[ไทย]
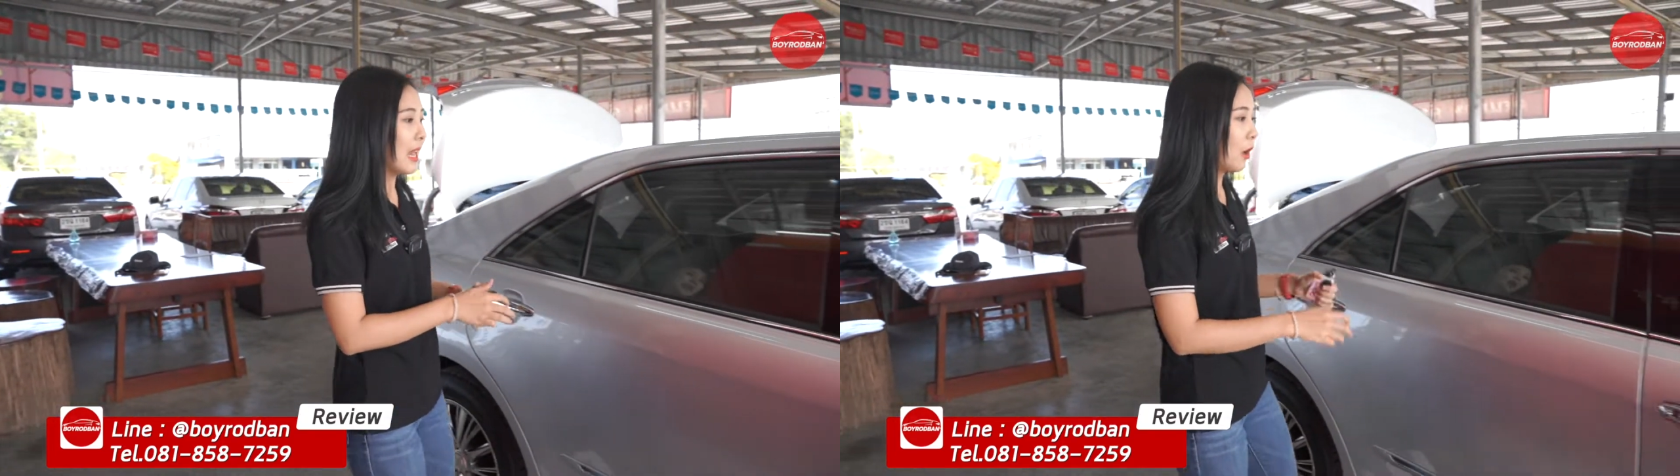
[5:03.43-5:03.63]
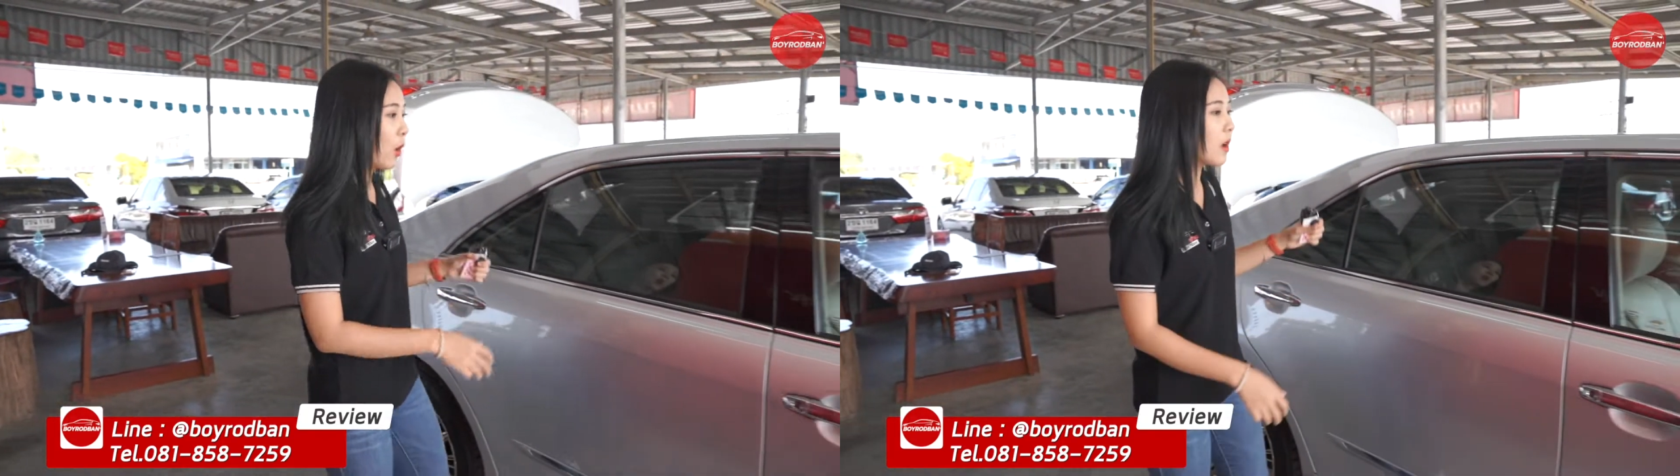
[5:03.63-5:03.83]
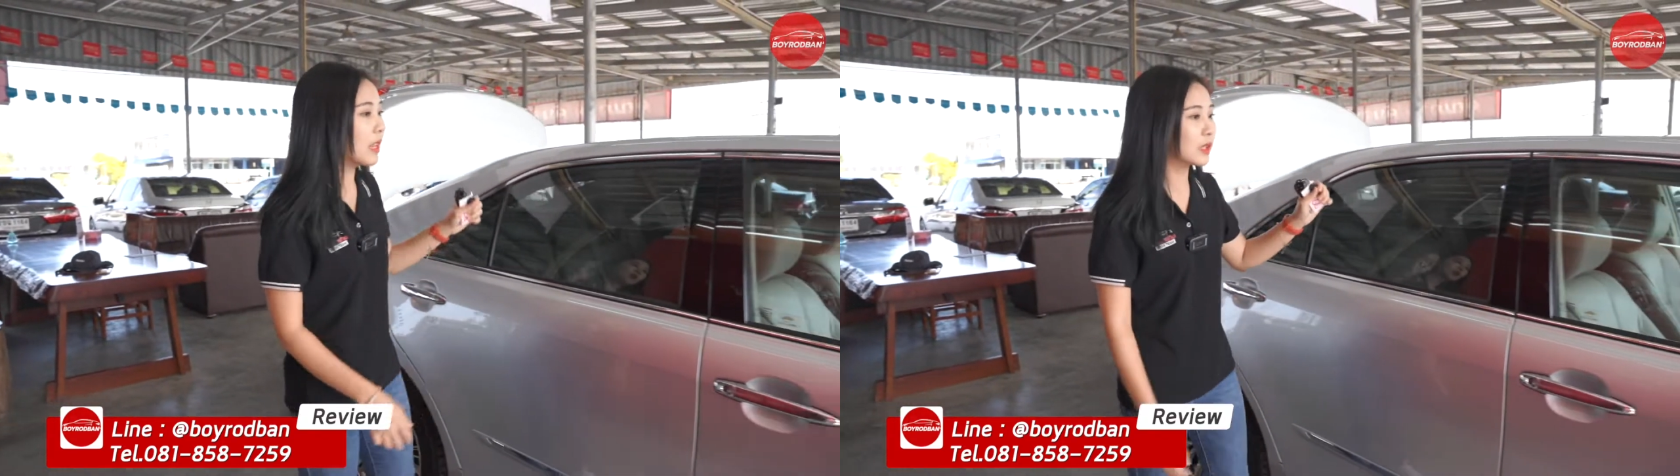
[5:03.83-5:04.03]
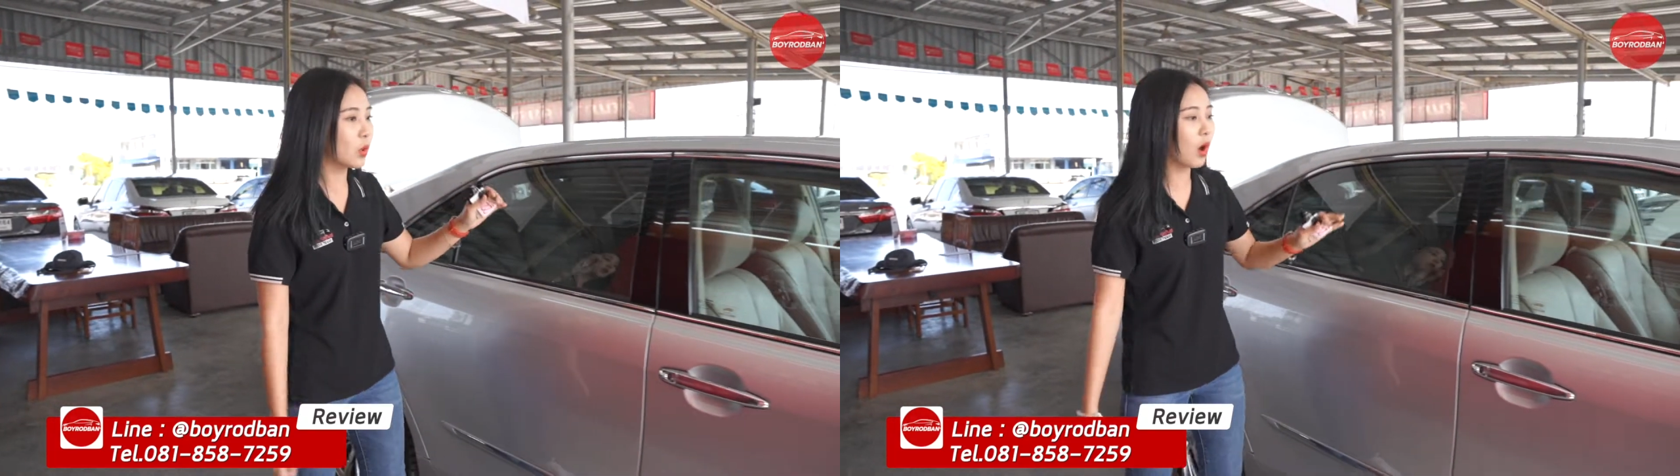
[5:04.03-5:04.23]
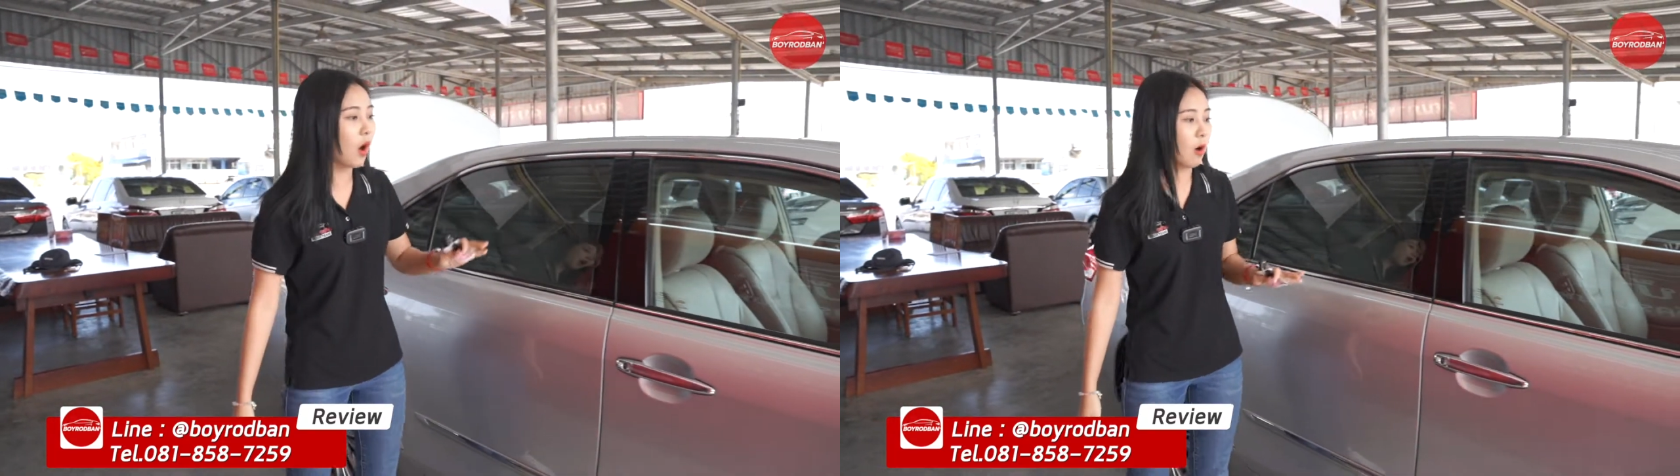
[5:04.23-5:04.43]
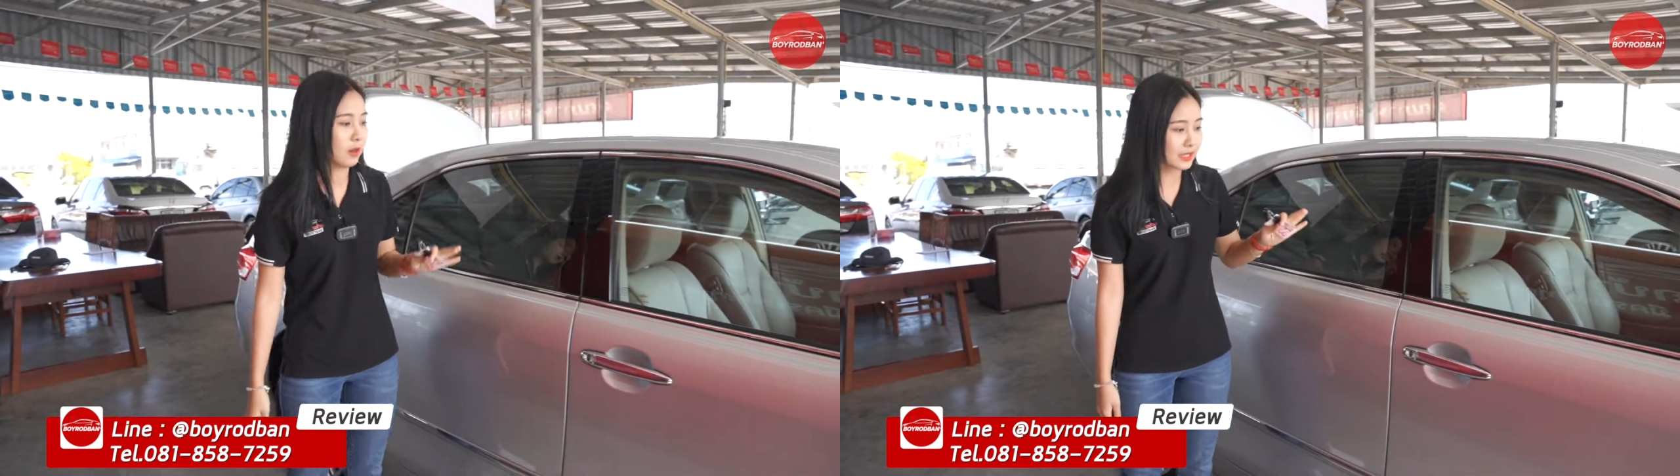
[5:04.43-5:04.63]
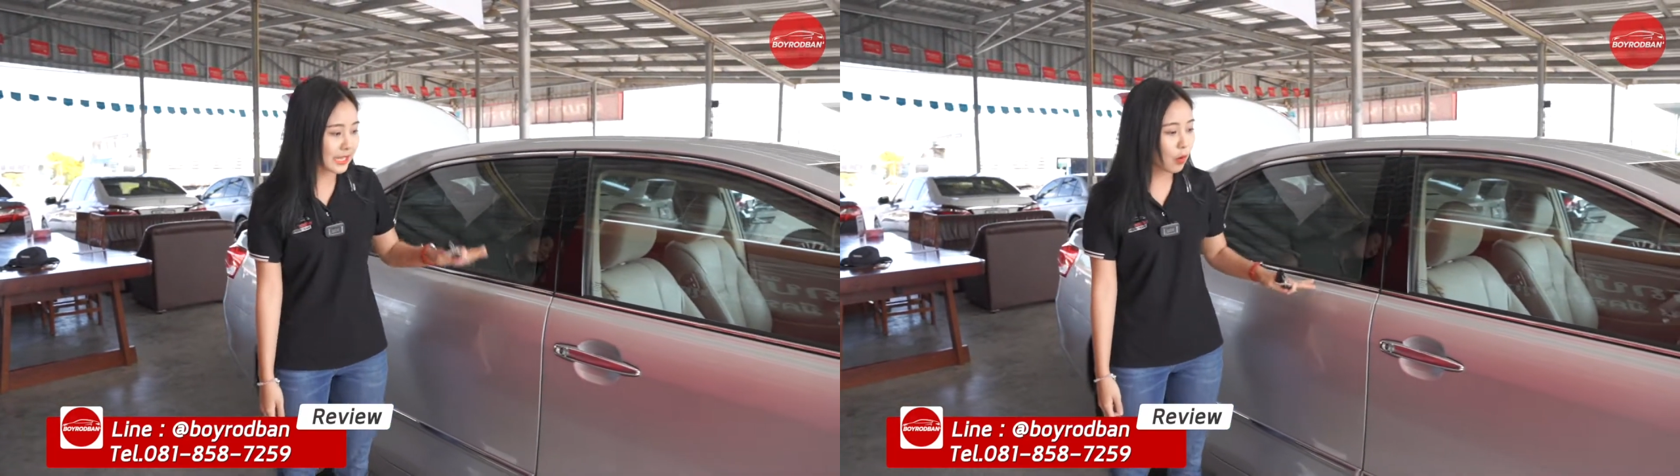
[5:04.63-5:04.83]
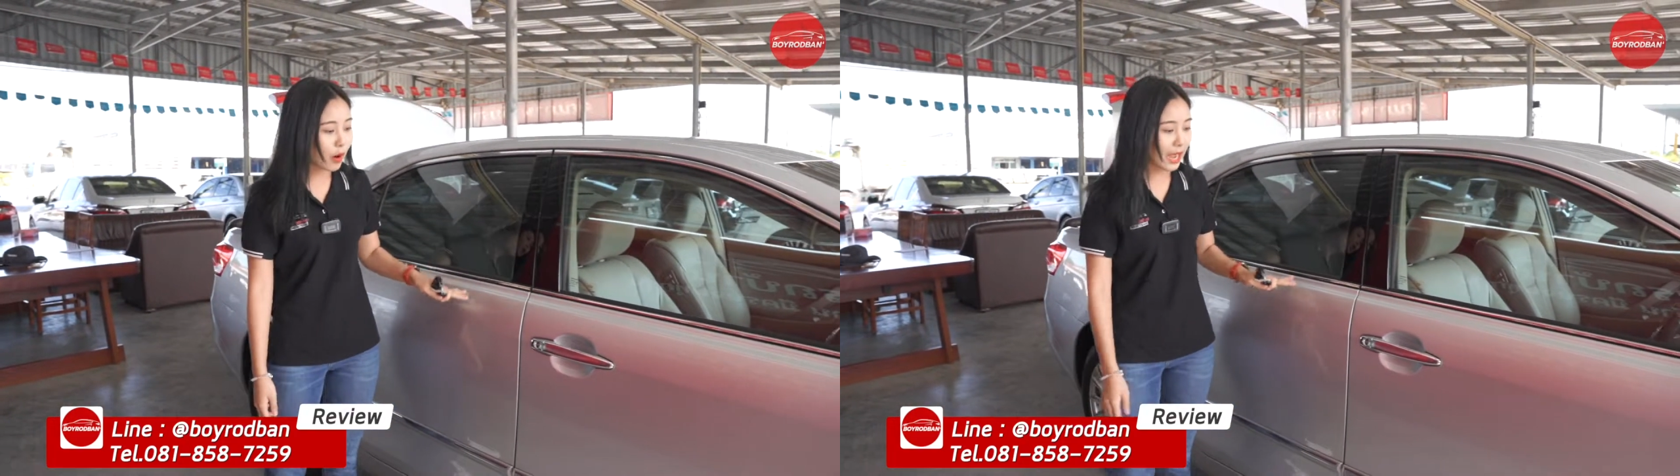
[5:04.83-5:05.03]
แล้วก็ในตัวของ
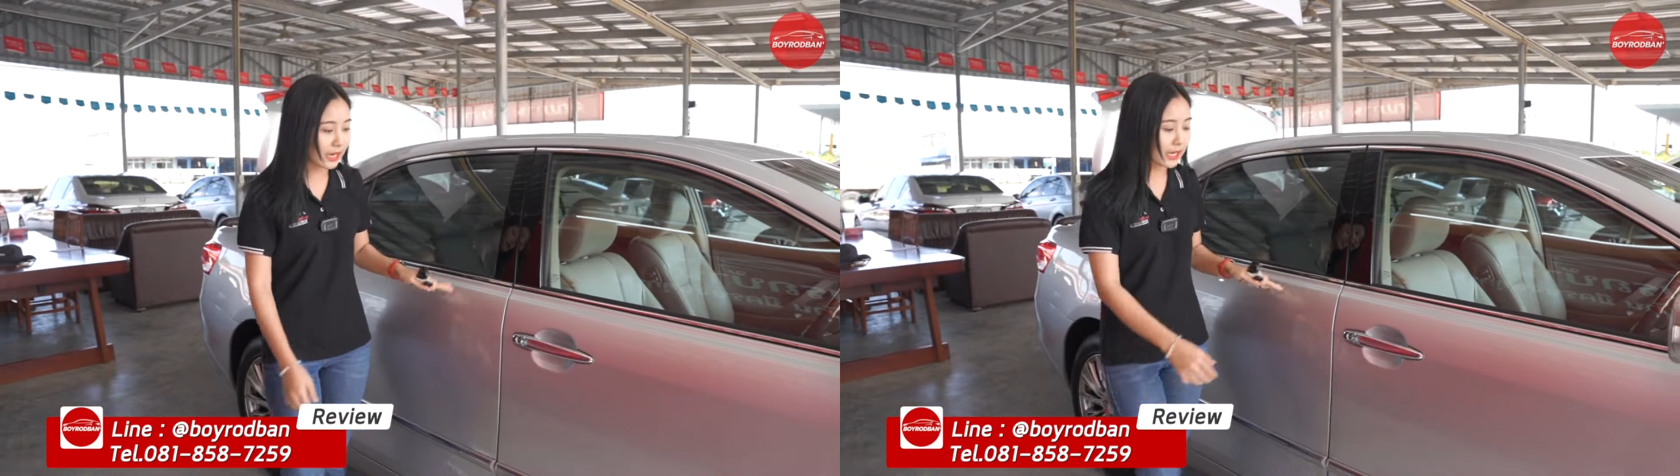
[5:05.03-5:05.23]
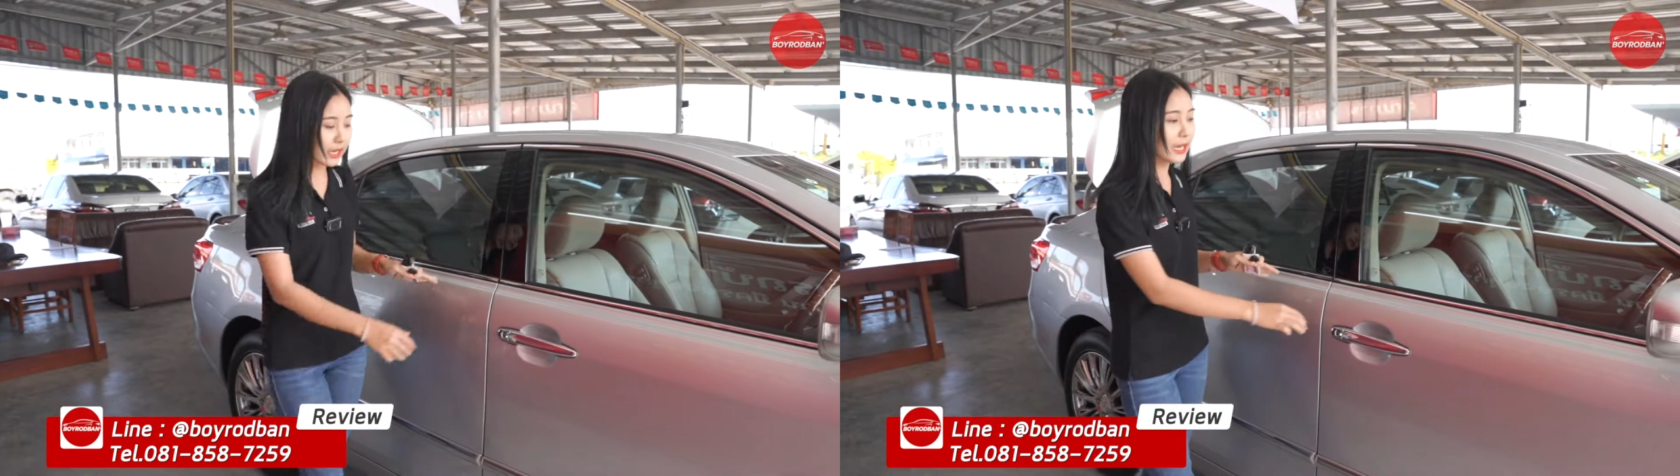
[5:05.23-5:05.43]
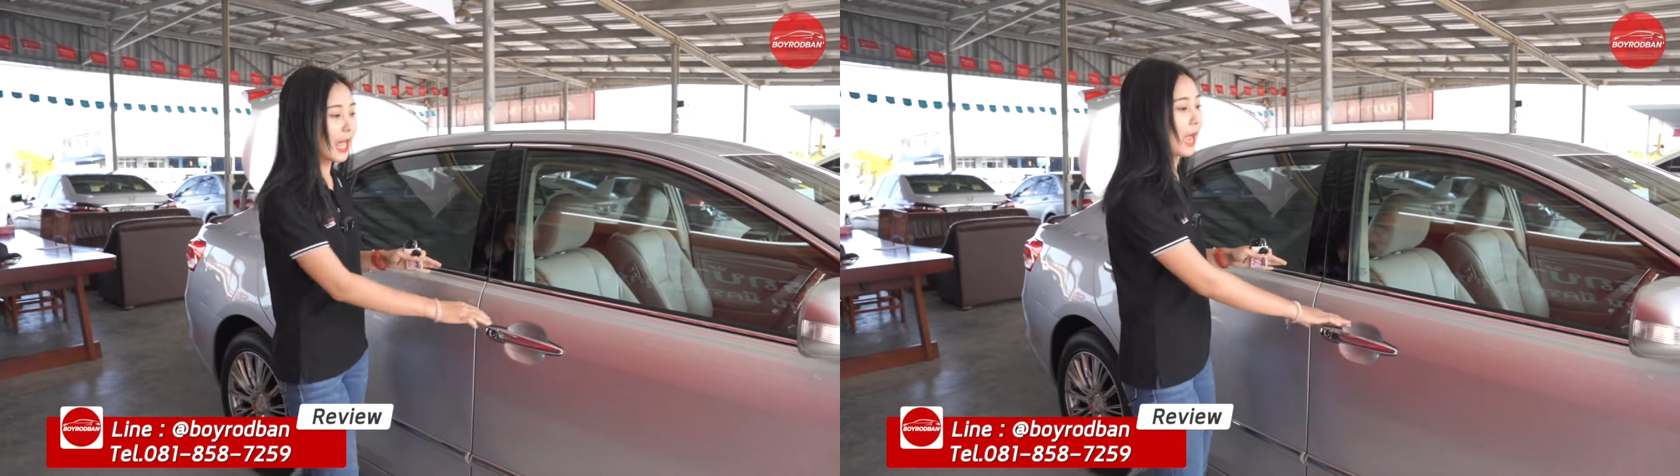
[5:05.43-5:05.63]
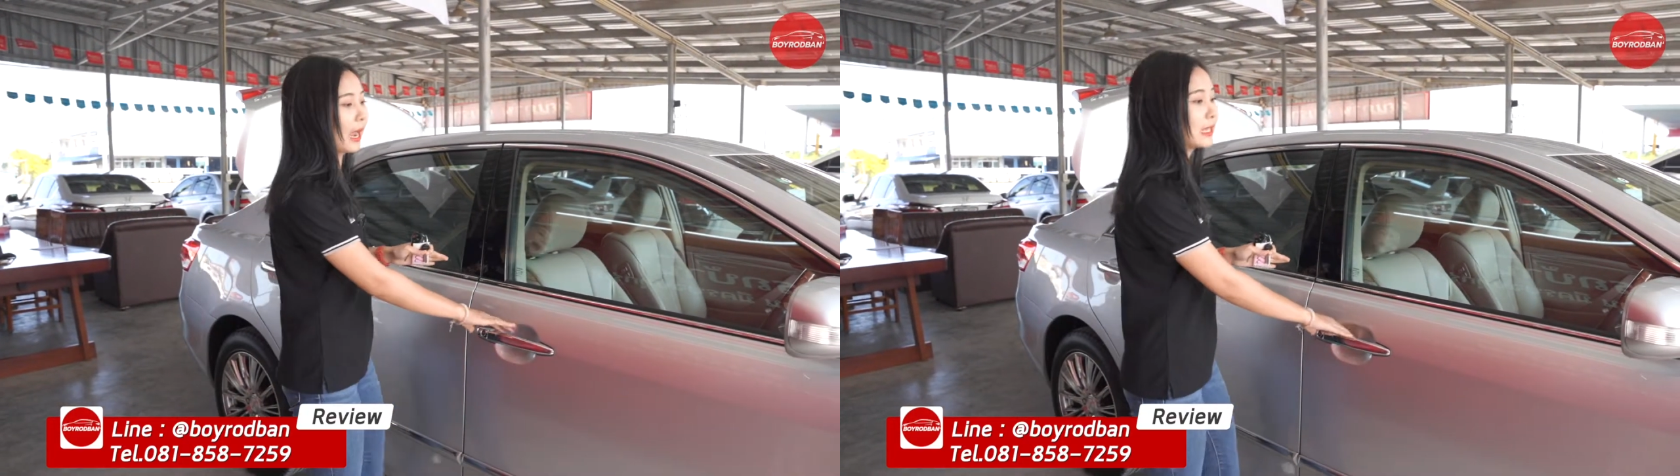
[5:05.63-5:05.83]
เจ้าคันนี้เนี่ย